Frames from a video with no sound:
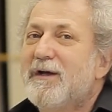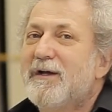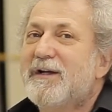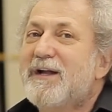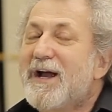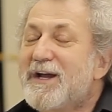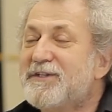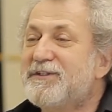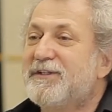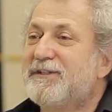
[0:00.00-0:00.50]

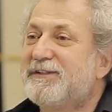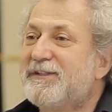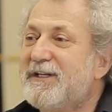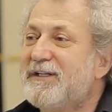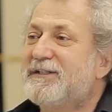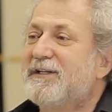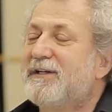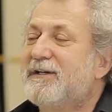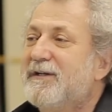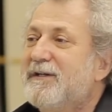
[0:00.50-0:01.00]
Каждый
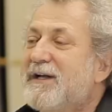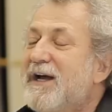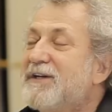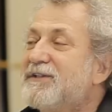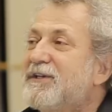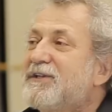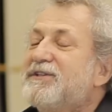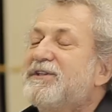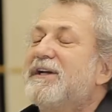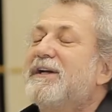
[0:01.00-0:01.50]
зритель,
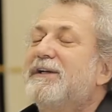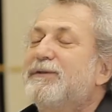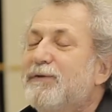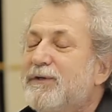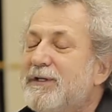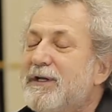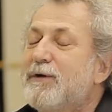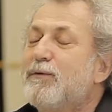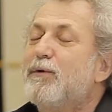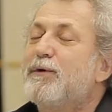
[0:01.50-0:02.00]
каждый человек,
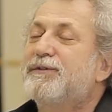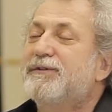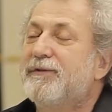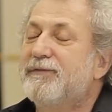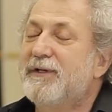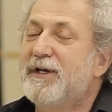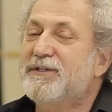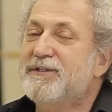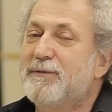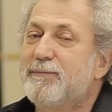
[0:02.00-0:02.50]
который находится
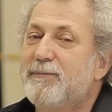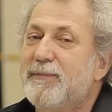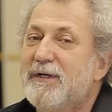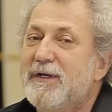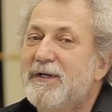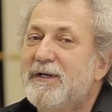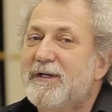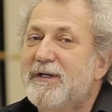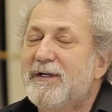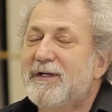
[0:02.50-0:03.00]
в нашем,
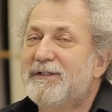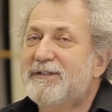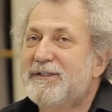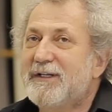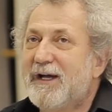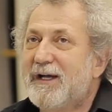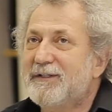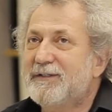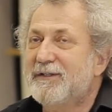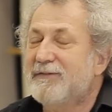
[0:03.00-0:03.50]
э,
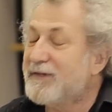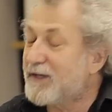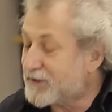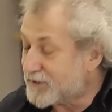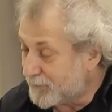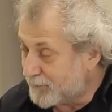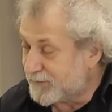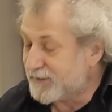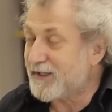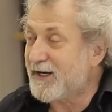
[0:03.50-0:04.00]
театре, в
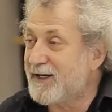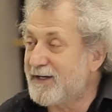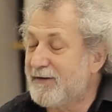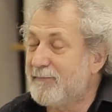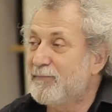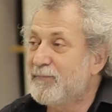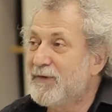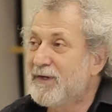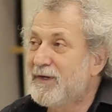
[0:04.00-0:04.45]
нашем зале,